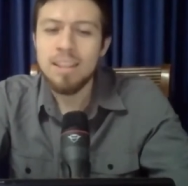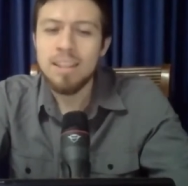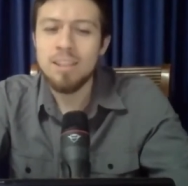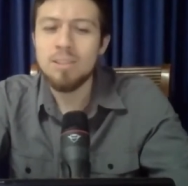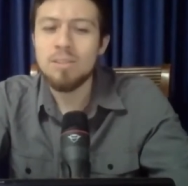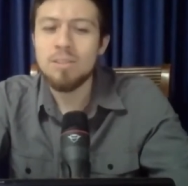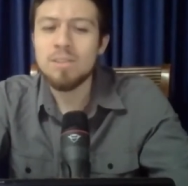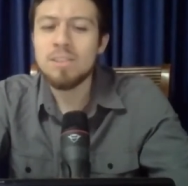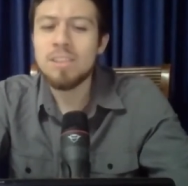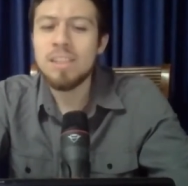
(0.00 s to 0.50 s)

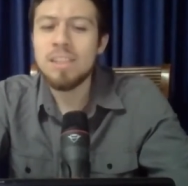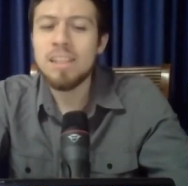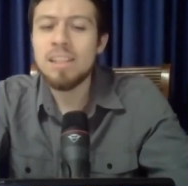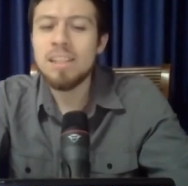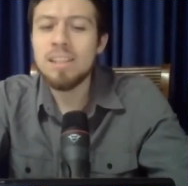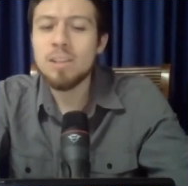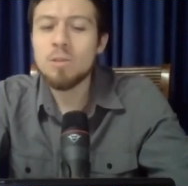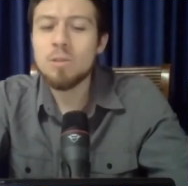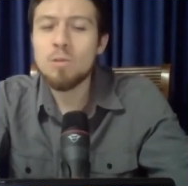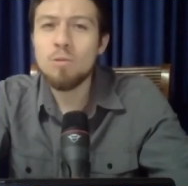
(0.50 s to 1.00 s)
Entonces él
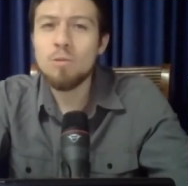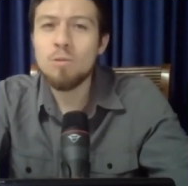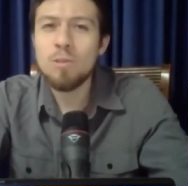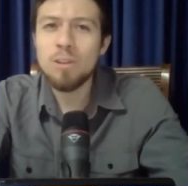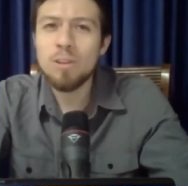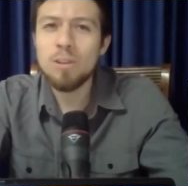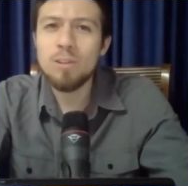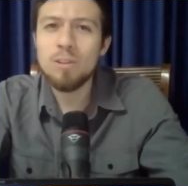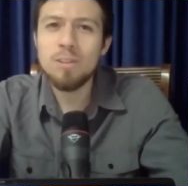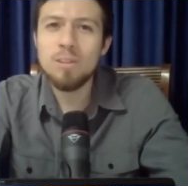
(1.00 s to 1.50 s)

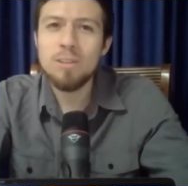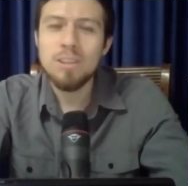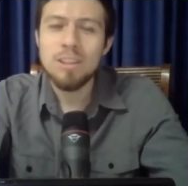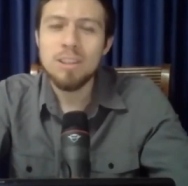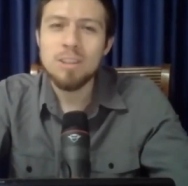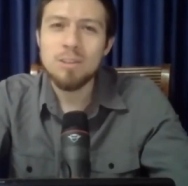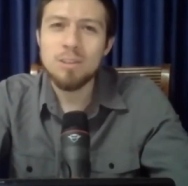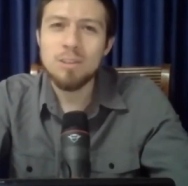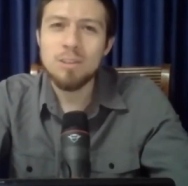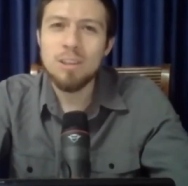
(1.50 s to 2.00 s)
descubrió
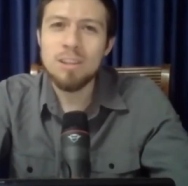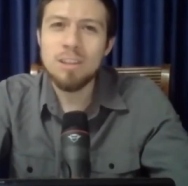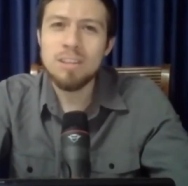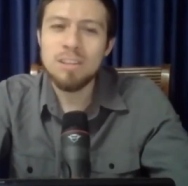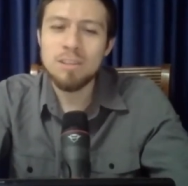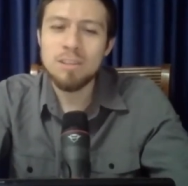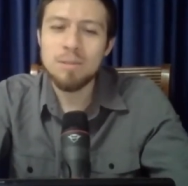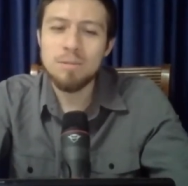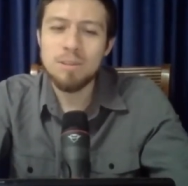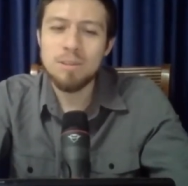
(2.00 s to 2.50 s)
todo
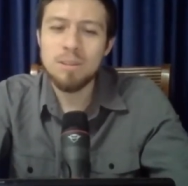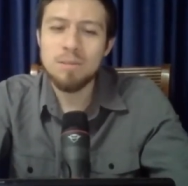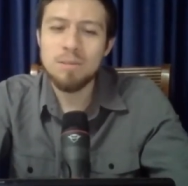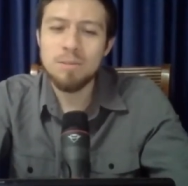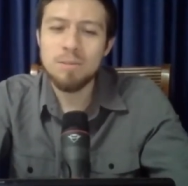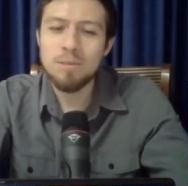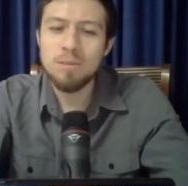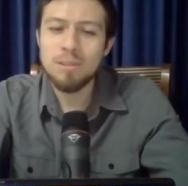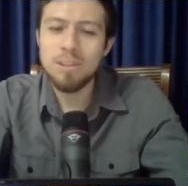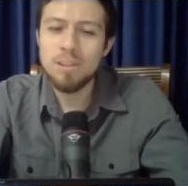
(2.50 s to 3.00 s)
ese
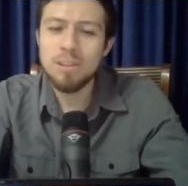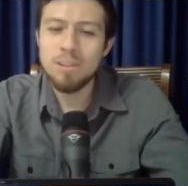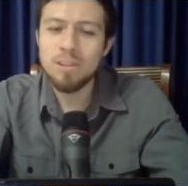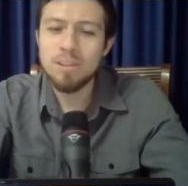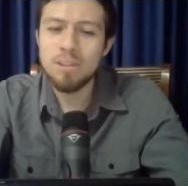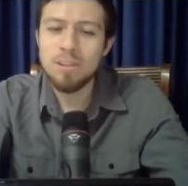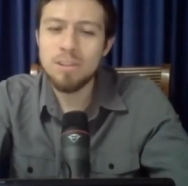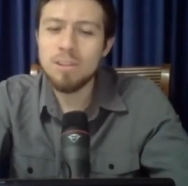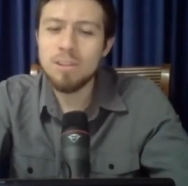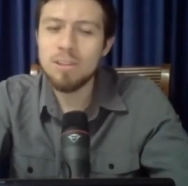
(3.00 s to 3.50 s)

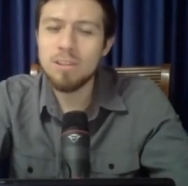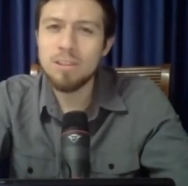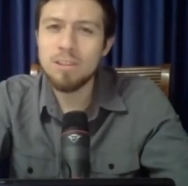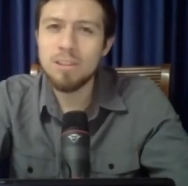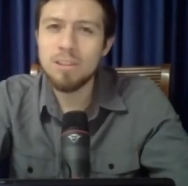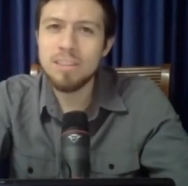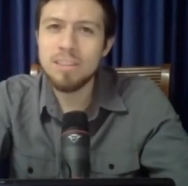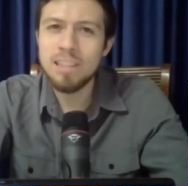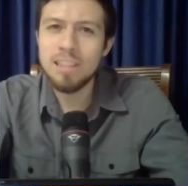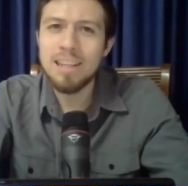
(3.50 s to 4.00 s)
subterfugio,
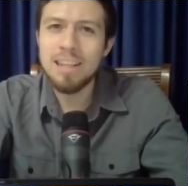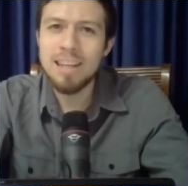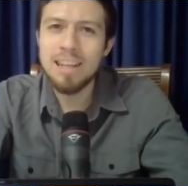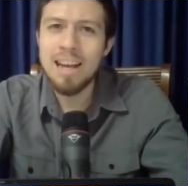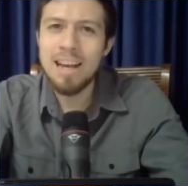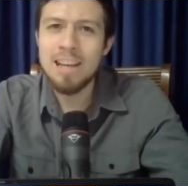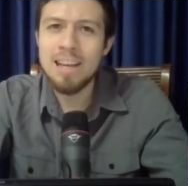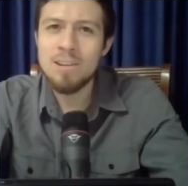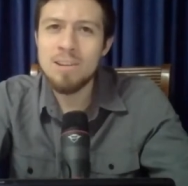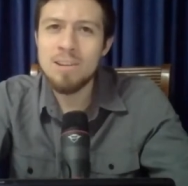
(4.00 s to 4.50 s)
todo ese
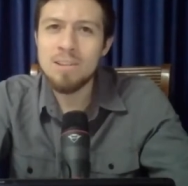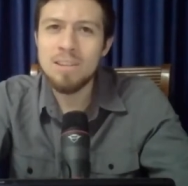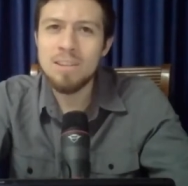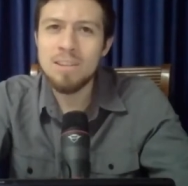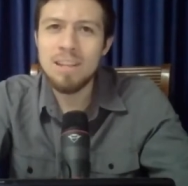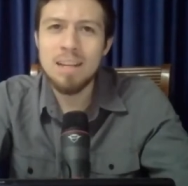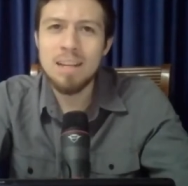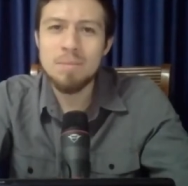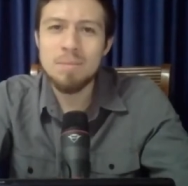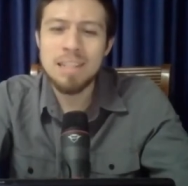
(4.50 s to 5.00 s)
engaño
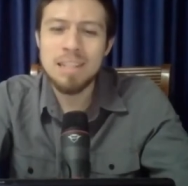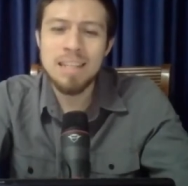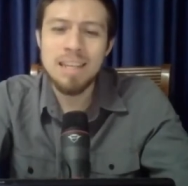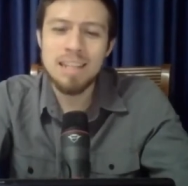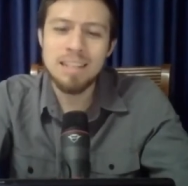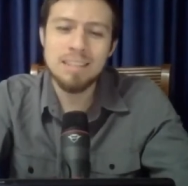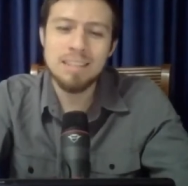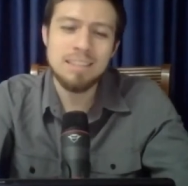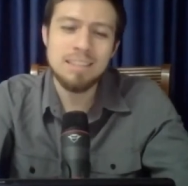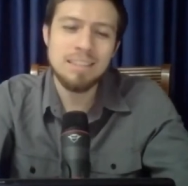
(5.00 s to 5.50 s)
en la
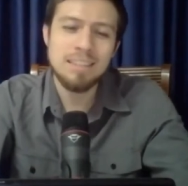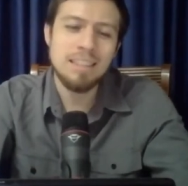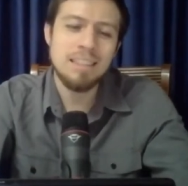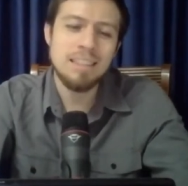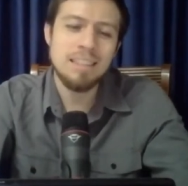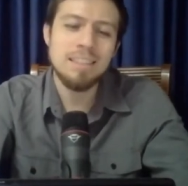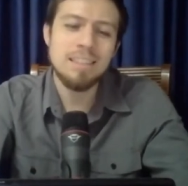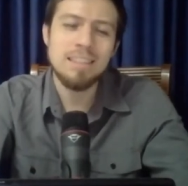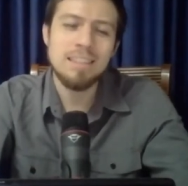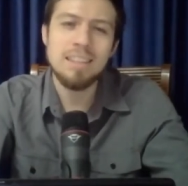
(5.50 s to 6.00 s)
mañana
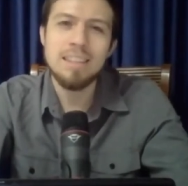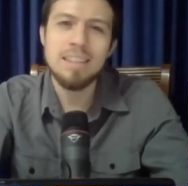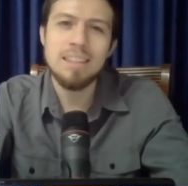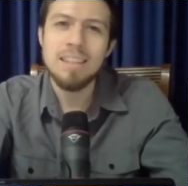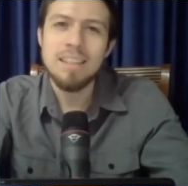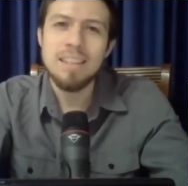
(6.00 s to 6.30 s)
siguiente,